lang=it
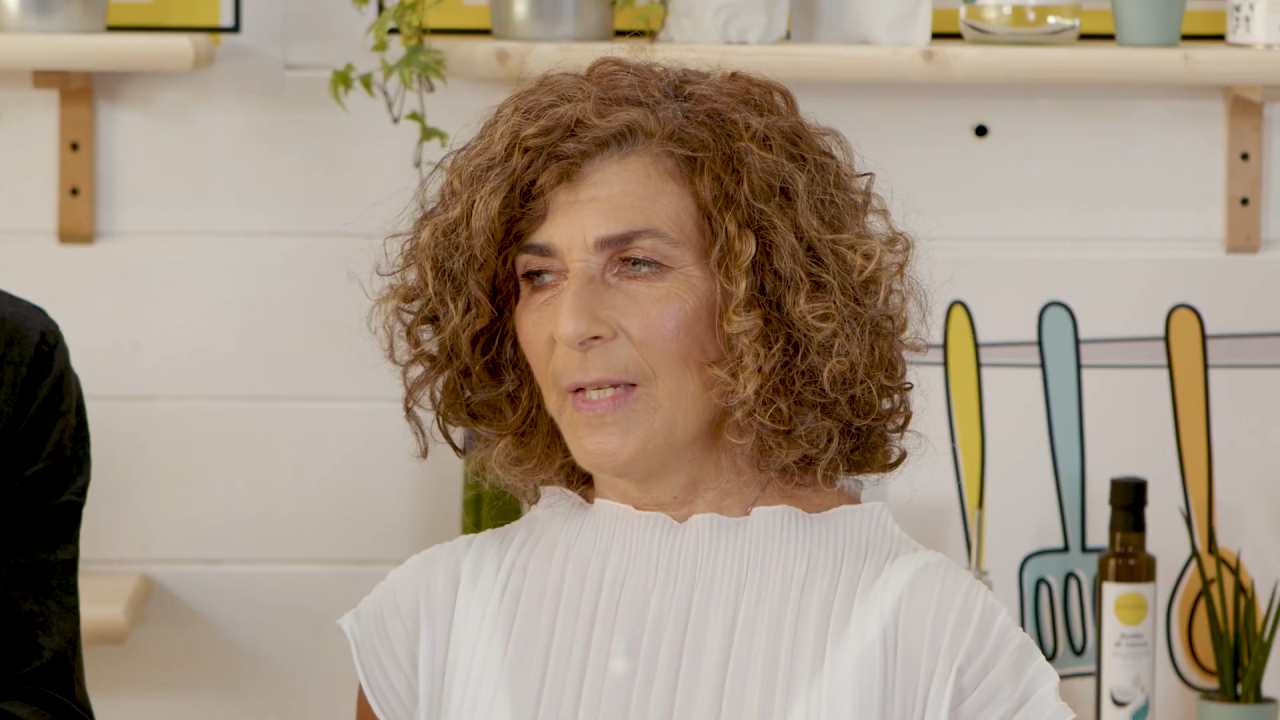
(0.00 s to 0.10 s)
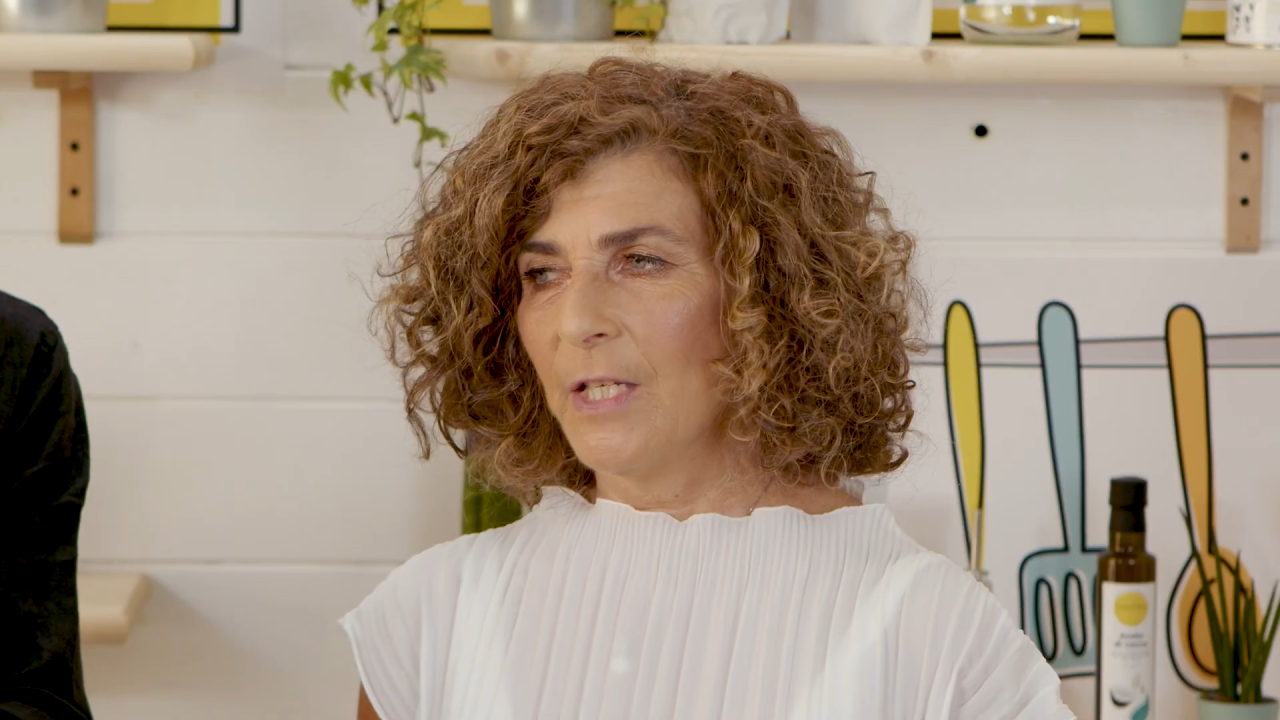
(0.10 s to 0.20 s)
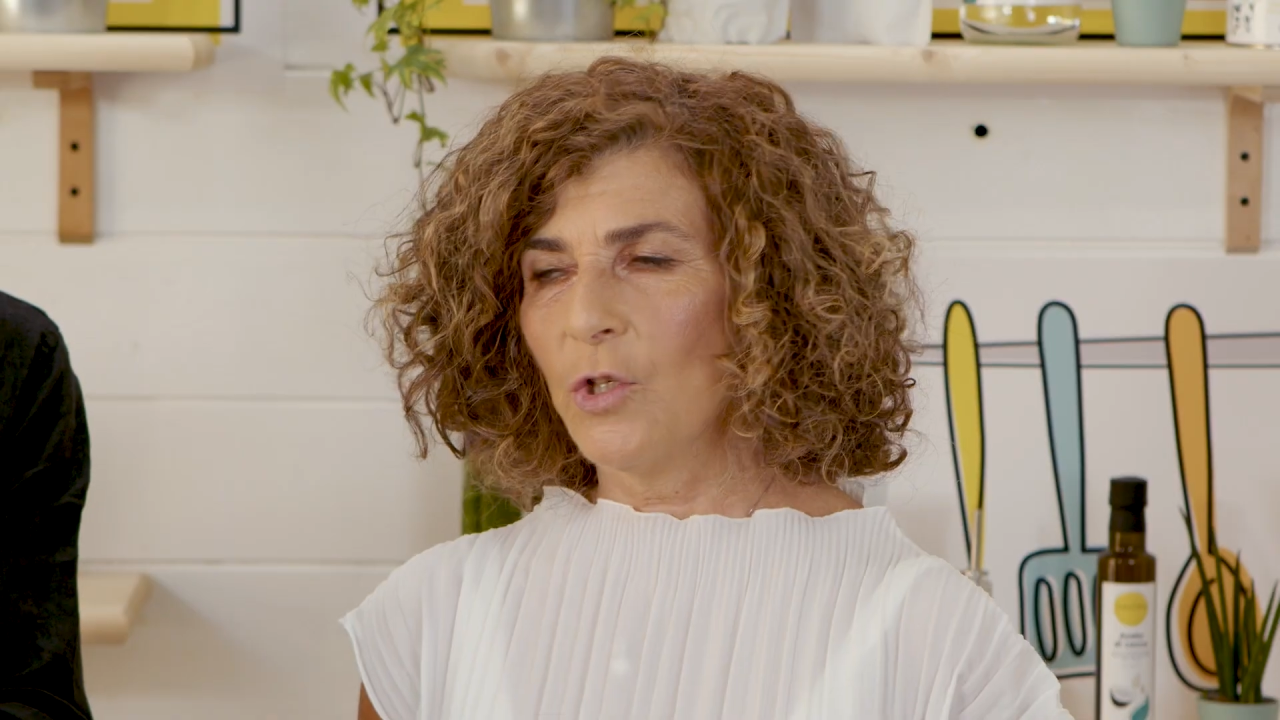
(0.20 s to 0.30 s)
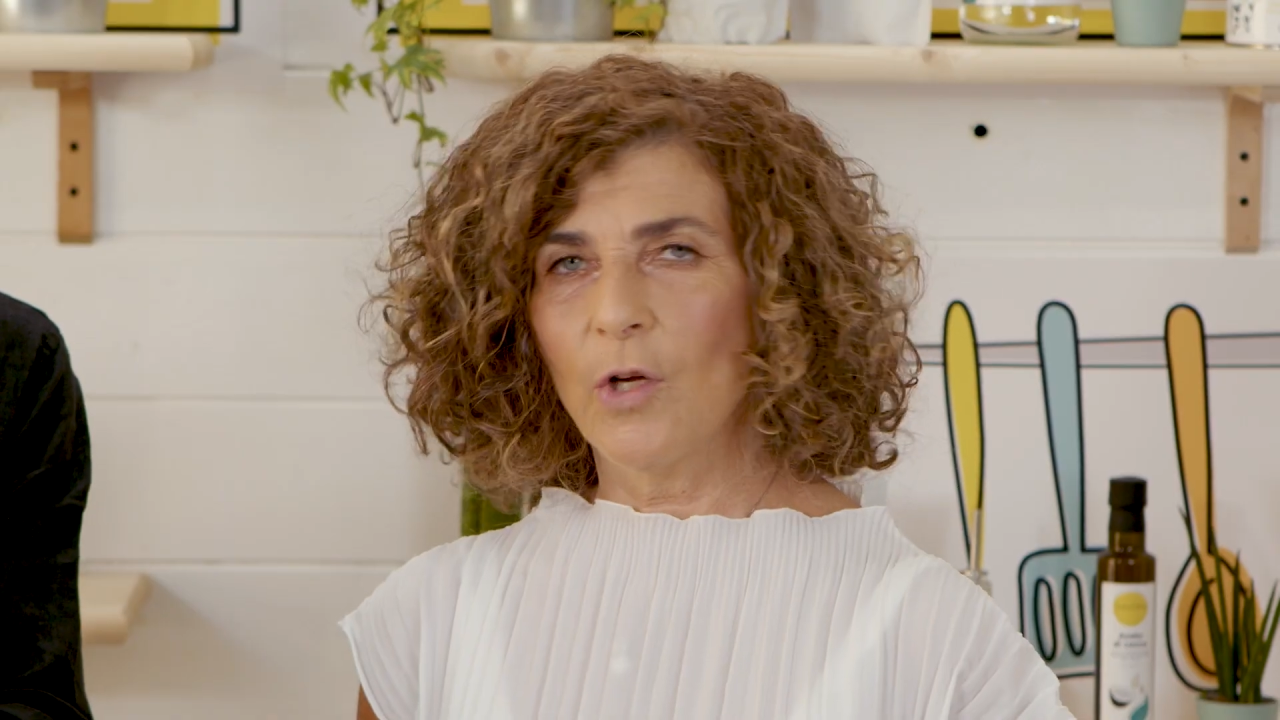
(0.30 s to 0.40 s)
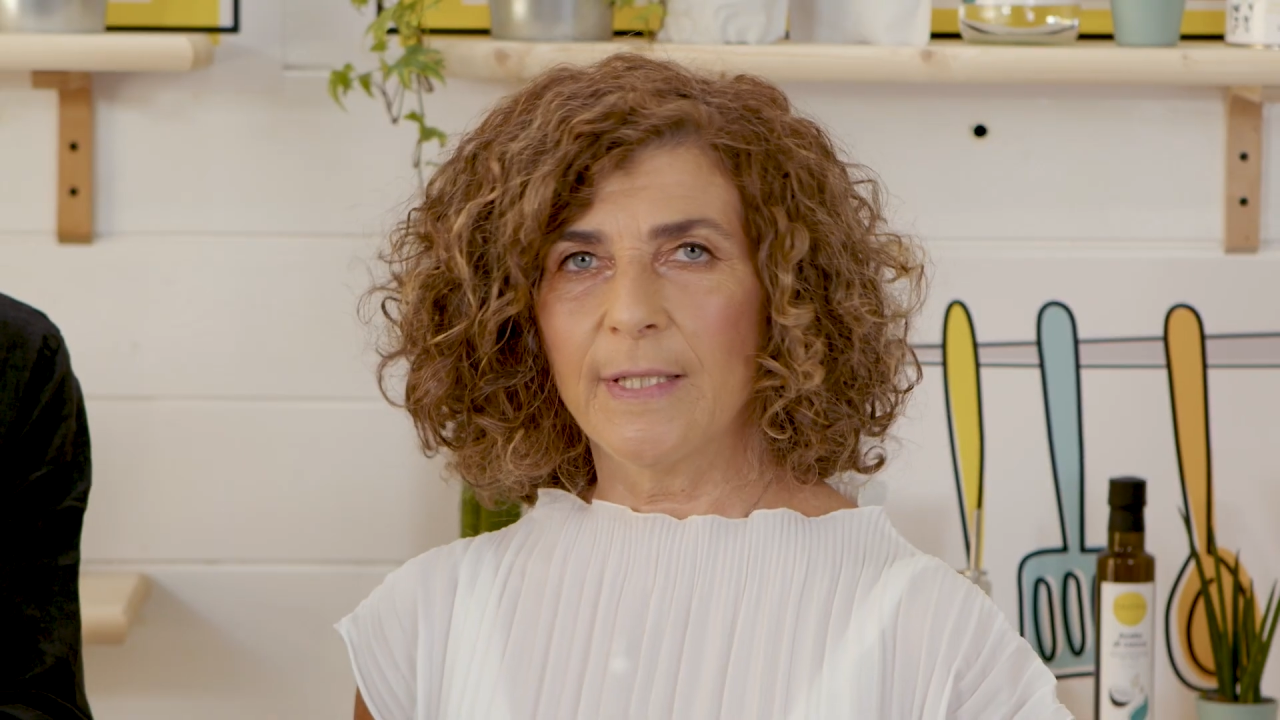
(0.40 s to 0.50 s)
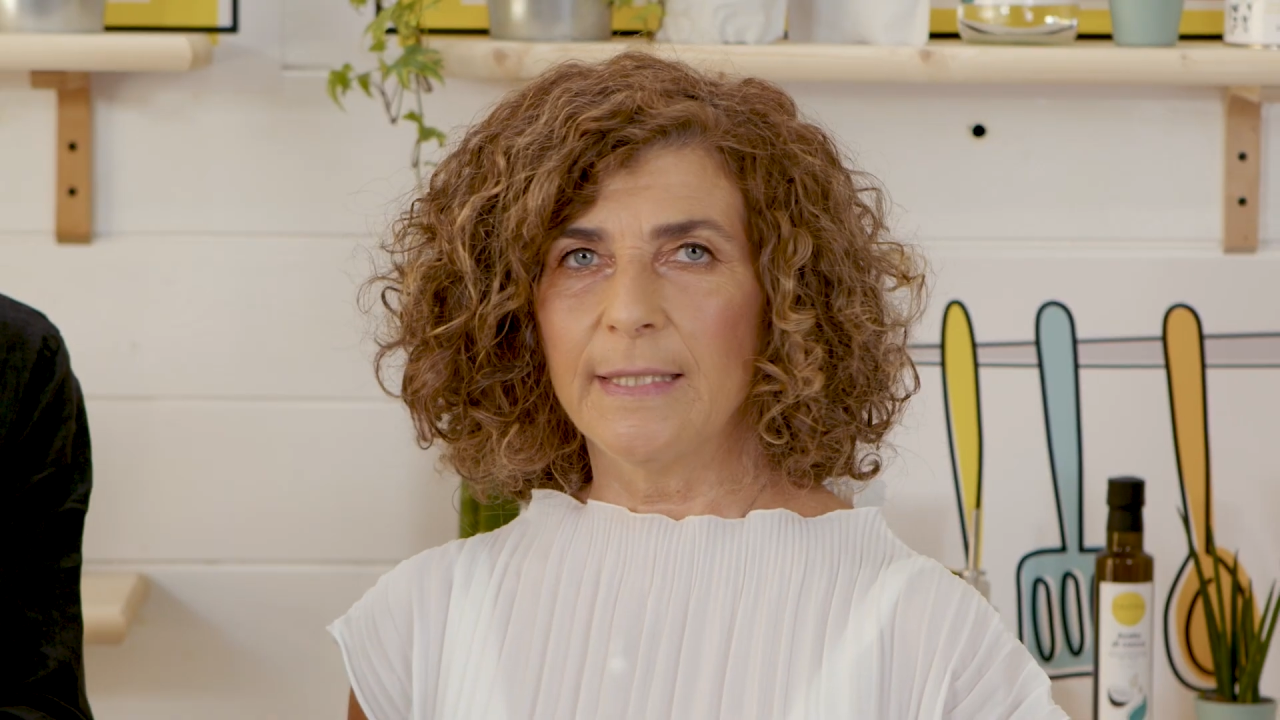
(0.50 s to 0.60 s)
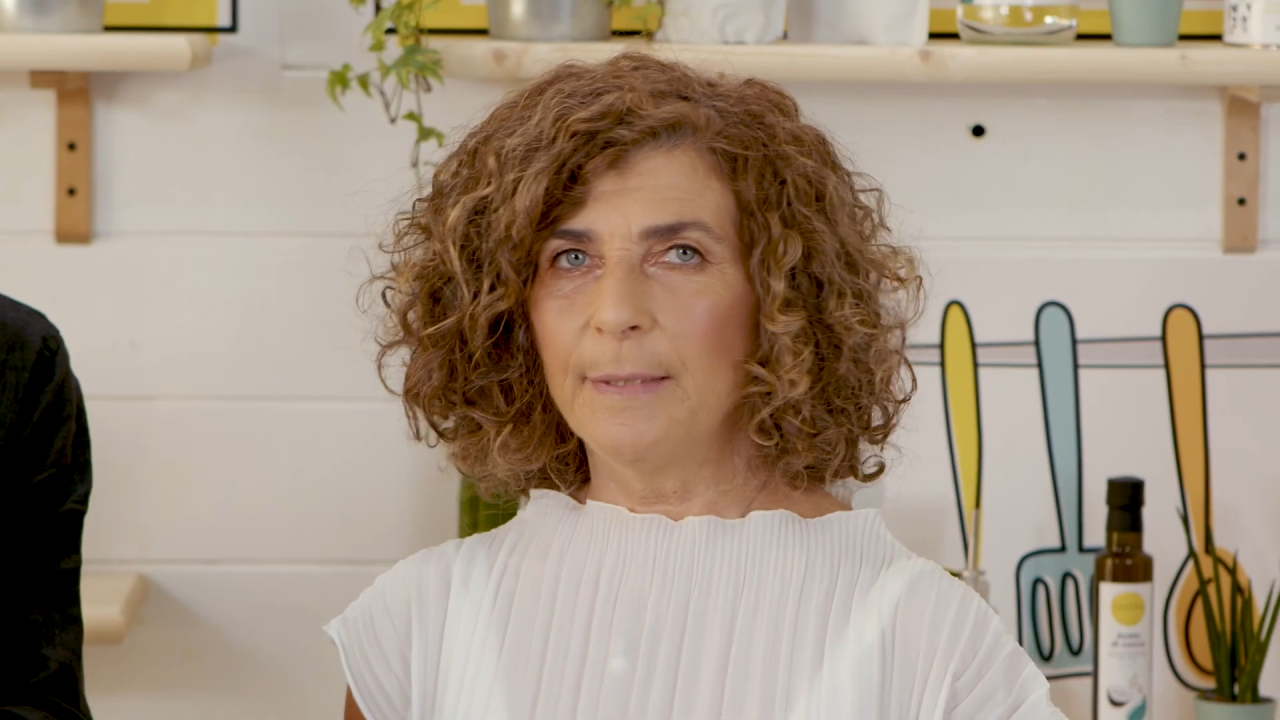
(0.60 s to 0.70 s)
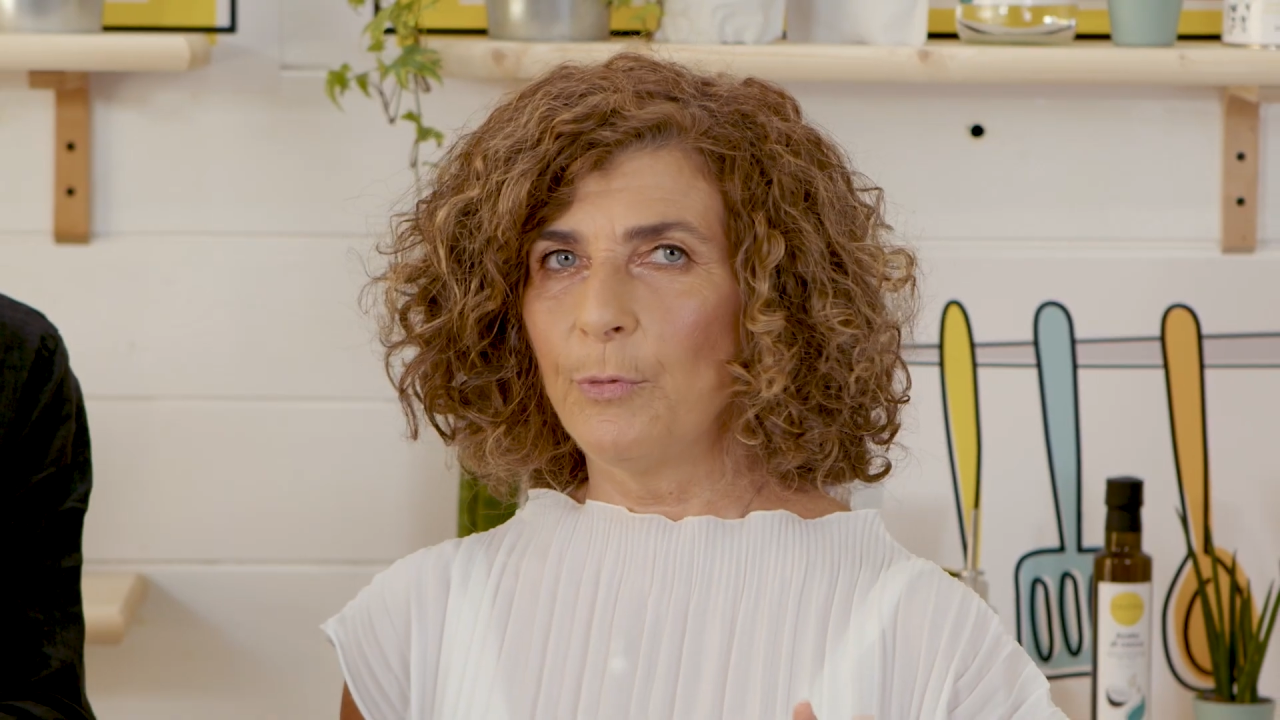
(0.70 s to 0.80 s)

Ricordati